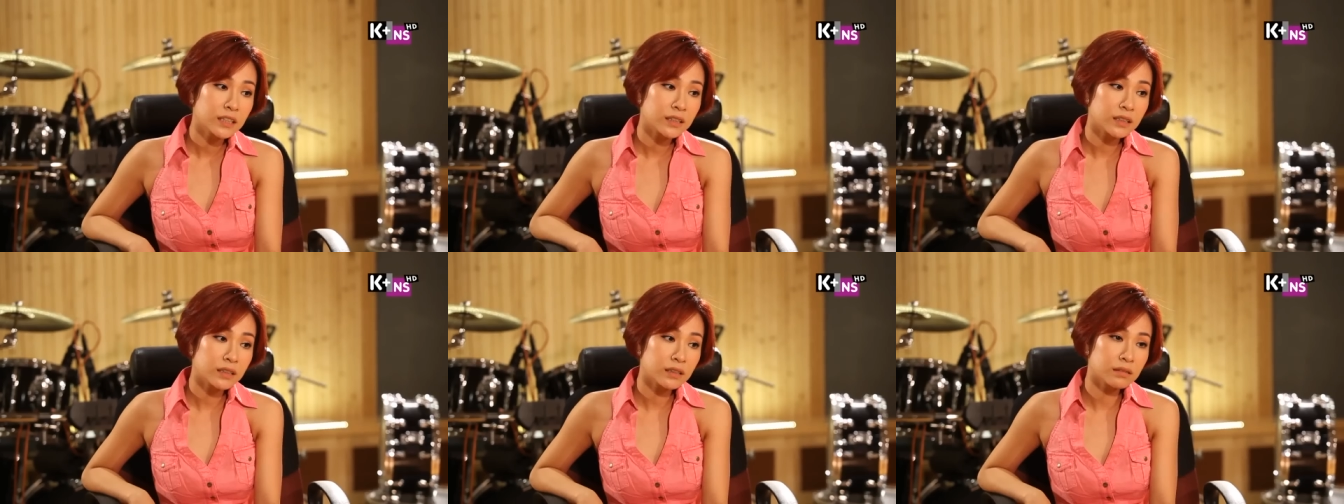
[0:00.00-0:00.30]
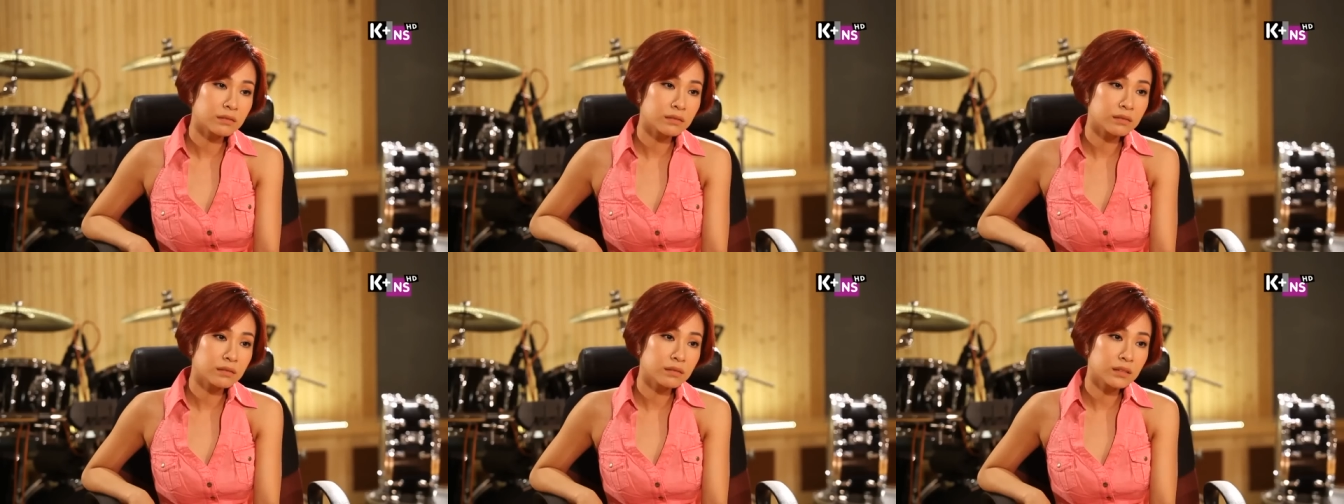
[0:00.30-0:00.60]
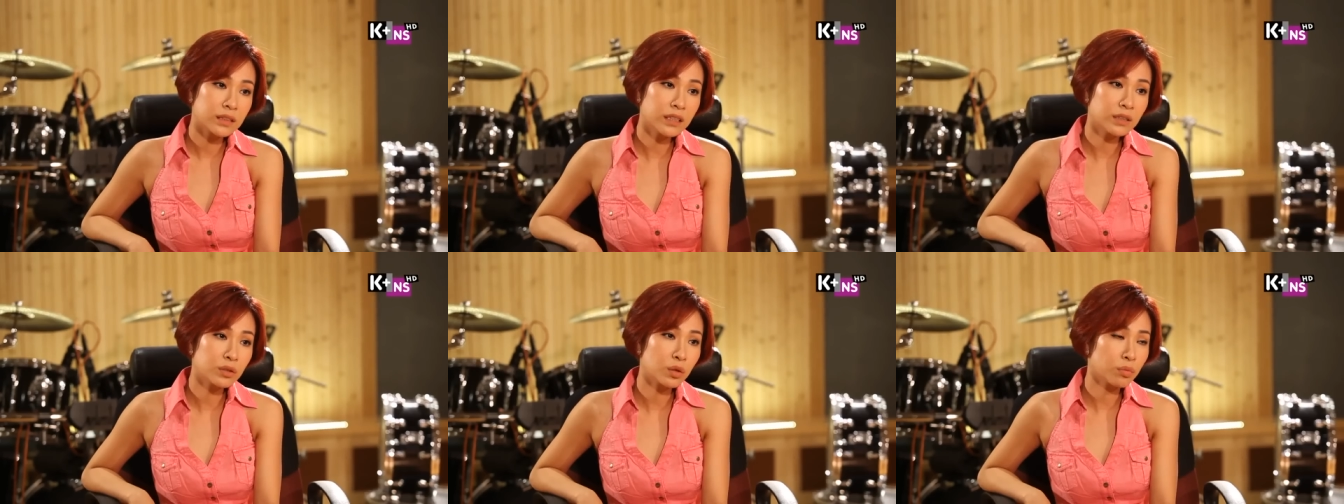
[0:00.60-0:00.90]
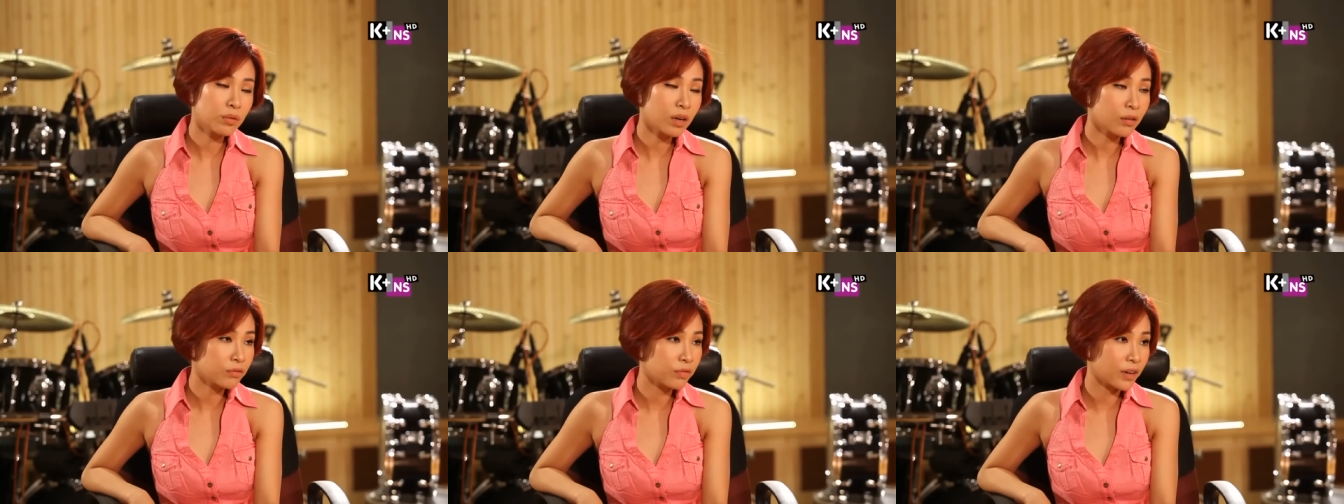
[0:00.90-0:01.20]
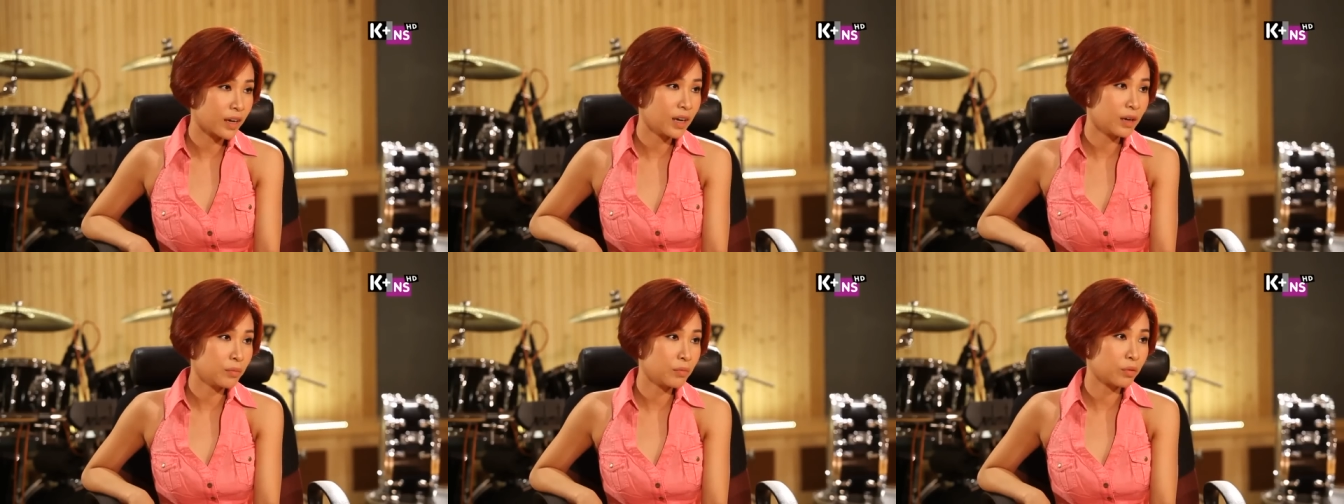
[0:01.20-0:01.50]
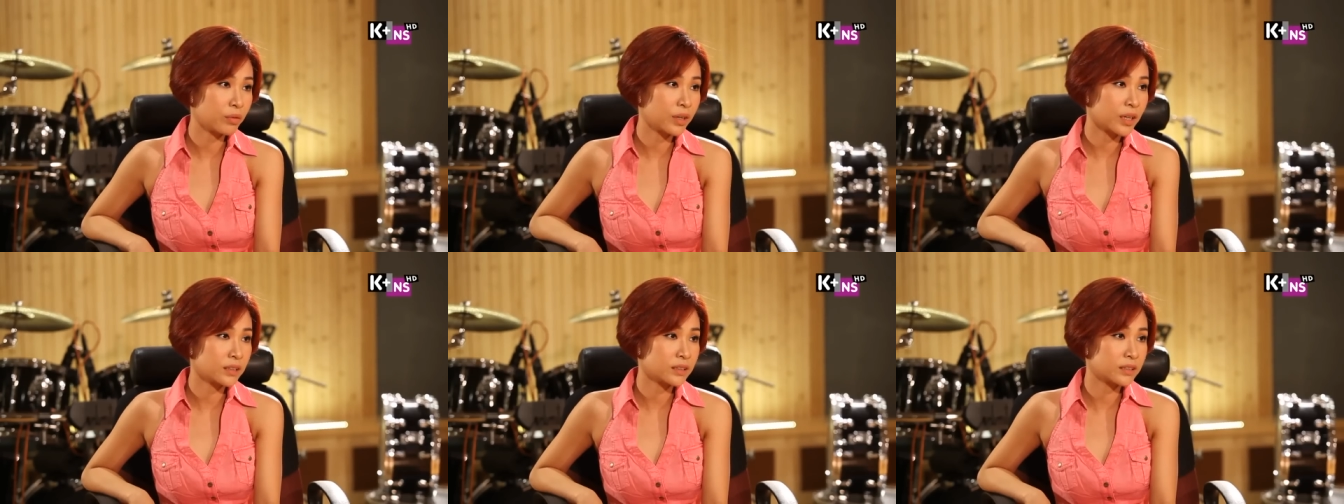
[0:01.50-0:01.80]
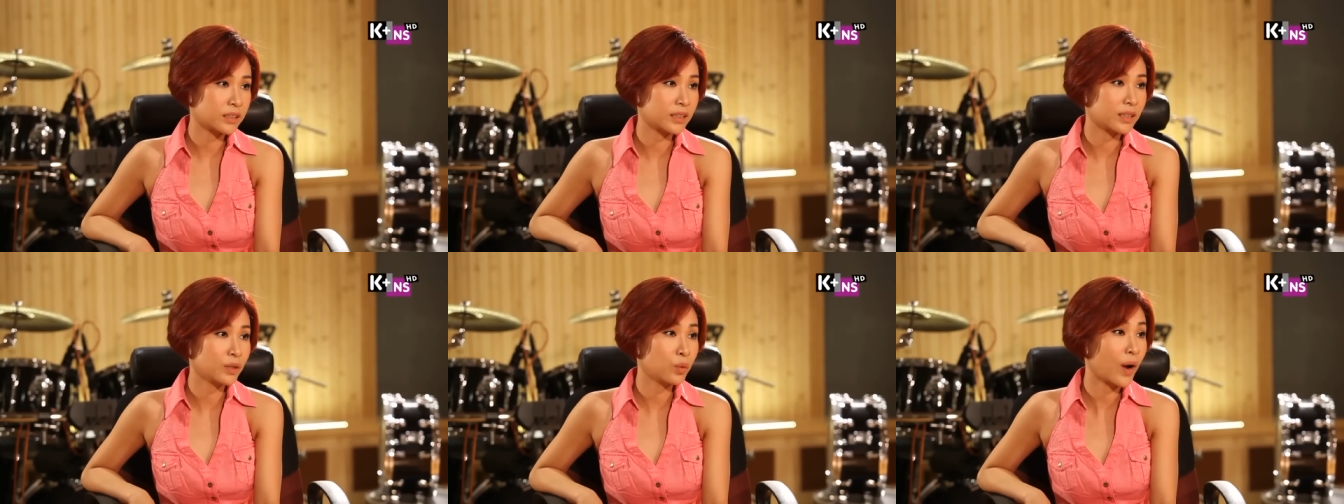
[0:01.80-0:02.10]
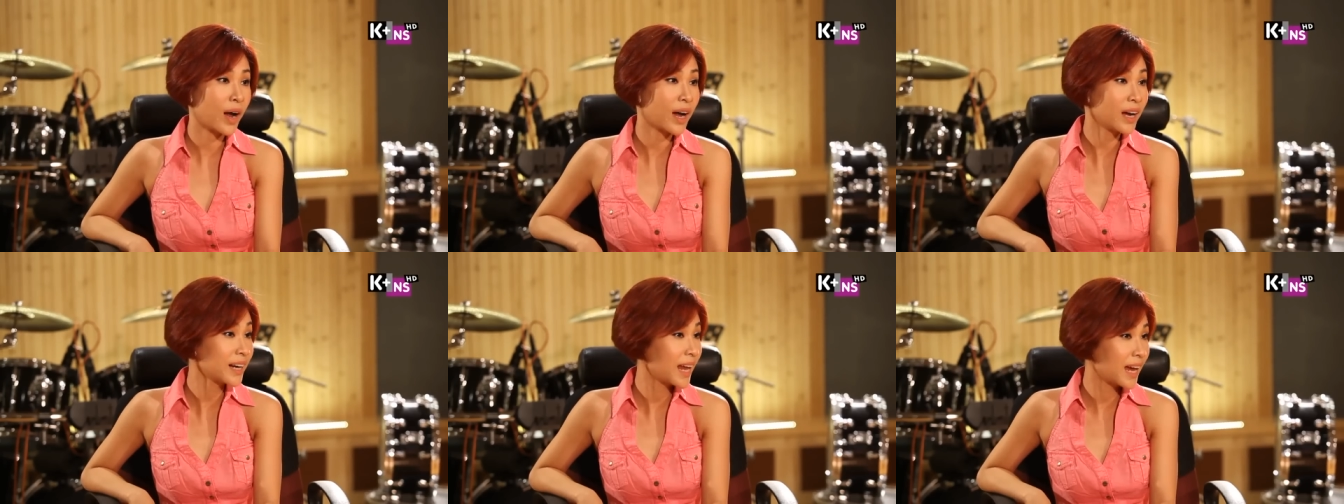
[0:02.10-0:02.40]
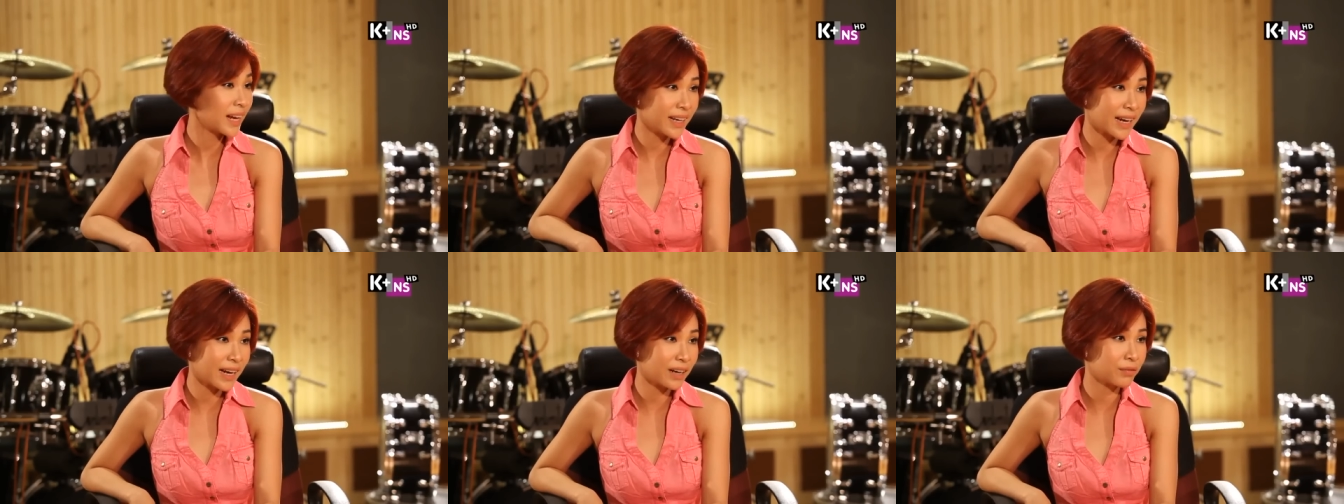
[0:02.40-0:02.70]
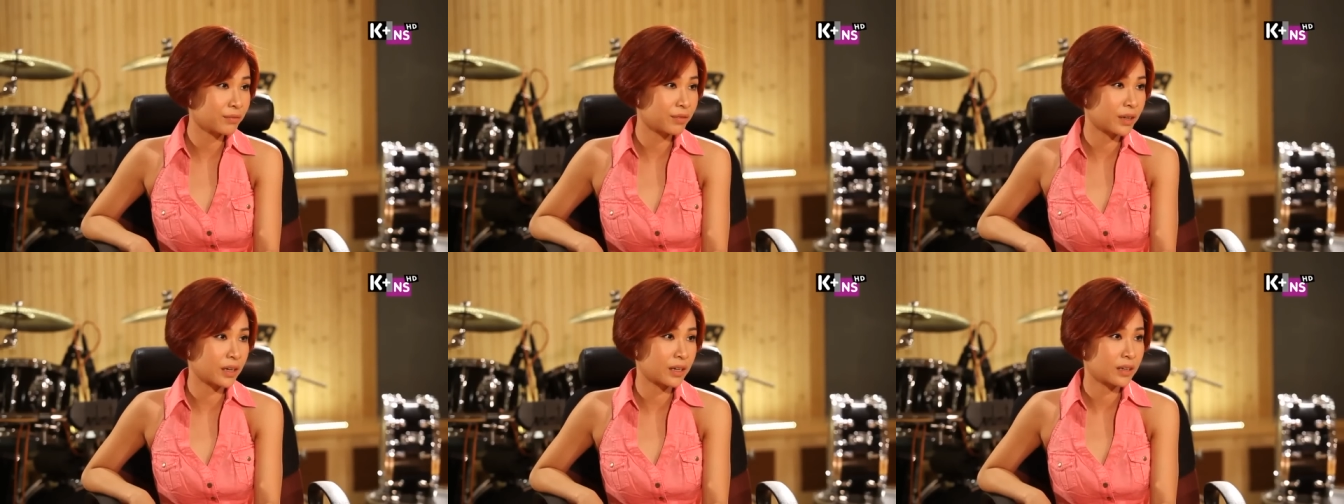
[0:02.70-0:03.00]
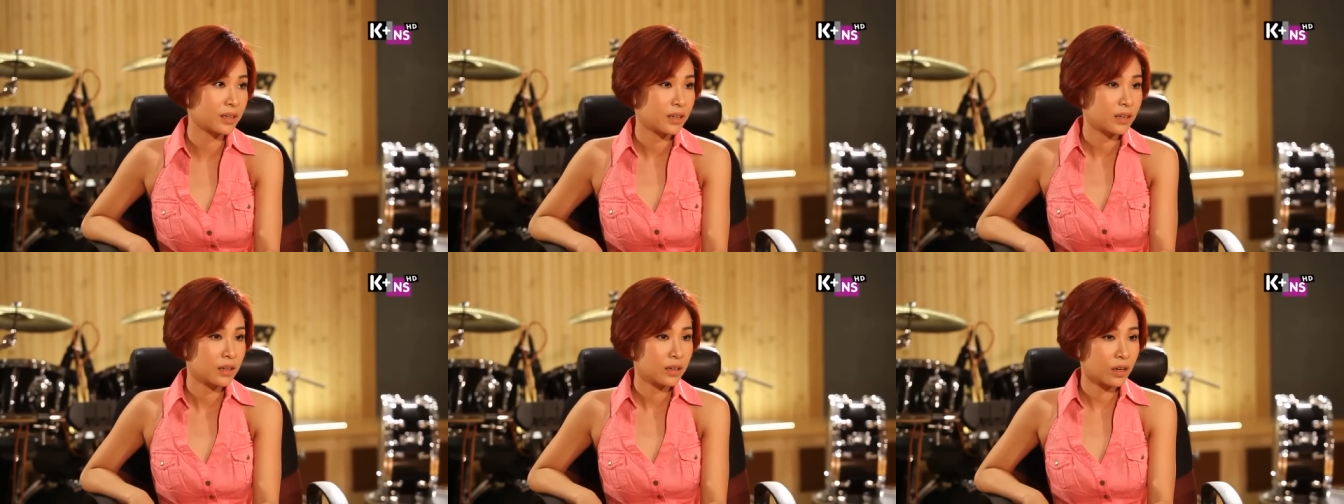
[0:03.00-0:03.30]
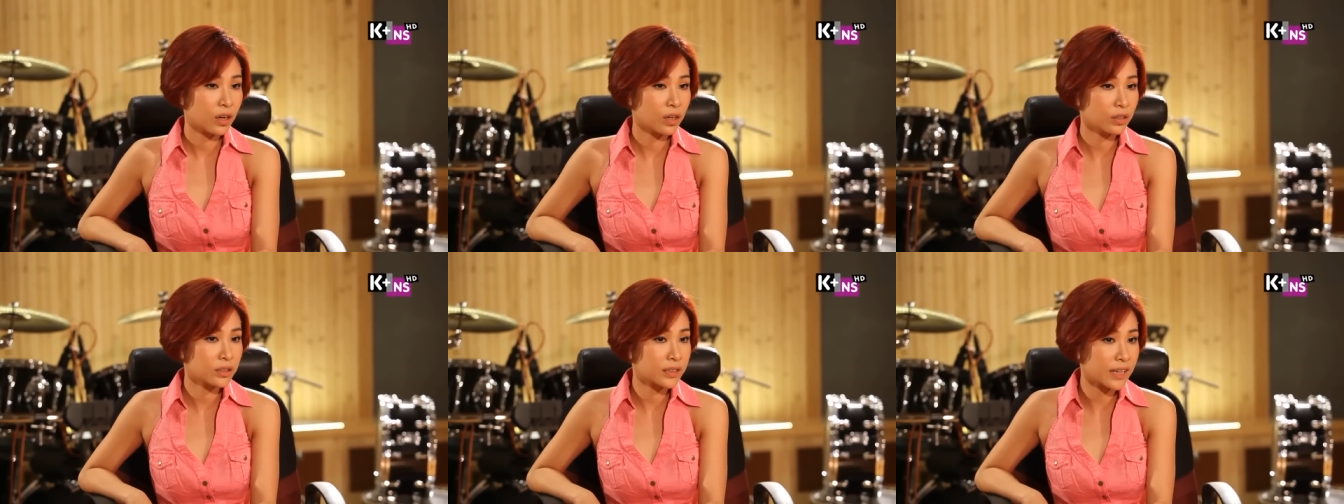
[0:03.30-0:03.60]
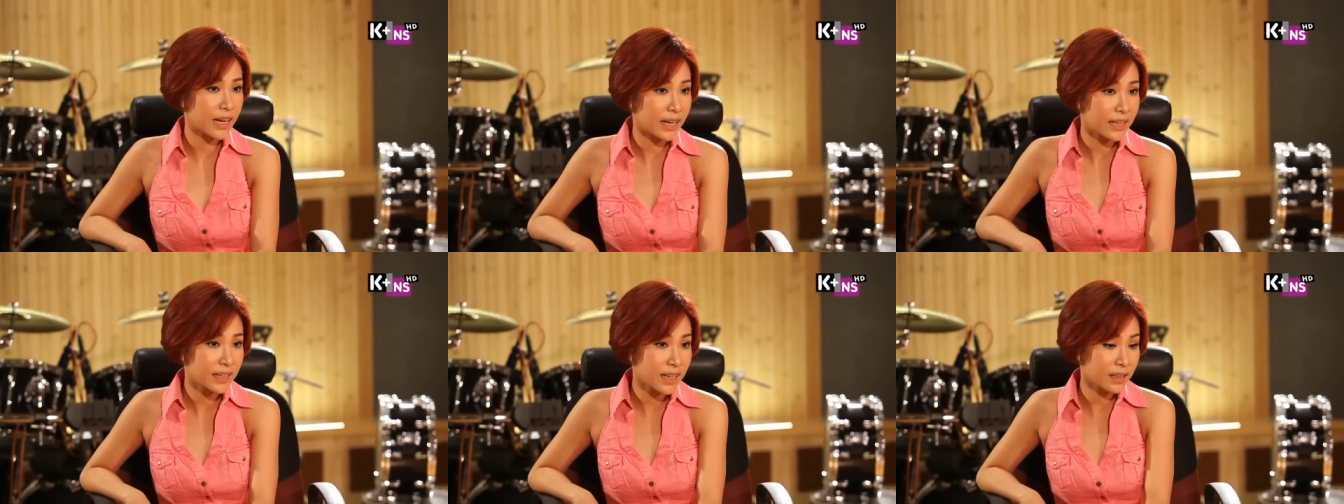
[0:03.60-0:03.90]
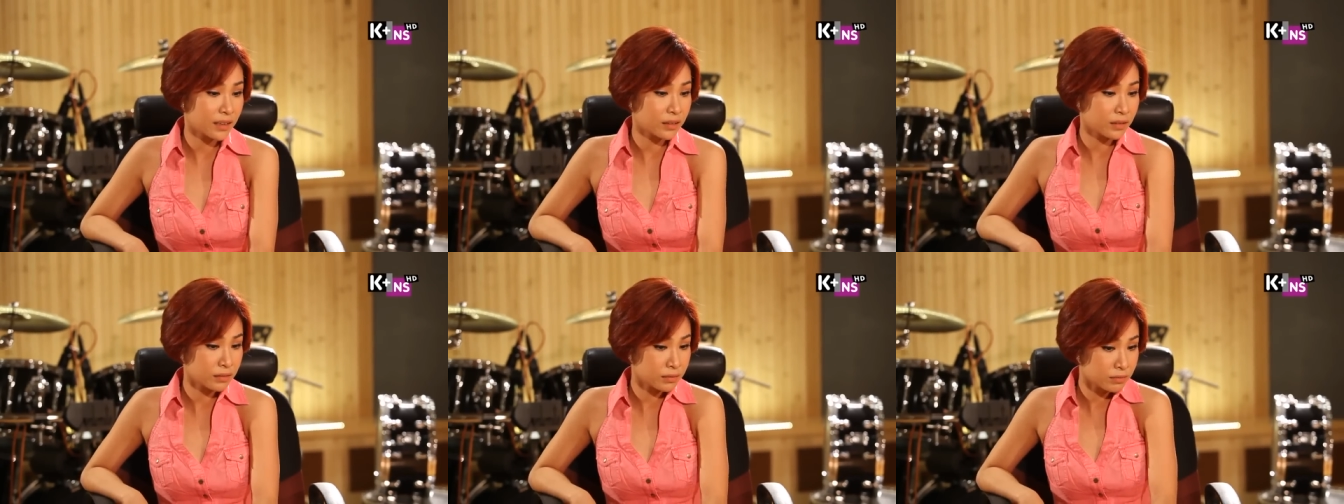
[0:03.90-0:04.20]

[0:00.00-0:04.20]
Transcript: Ừ, Linh cũng không phải là một ca sĩ quá đa năng và có khả năng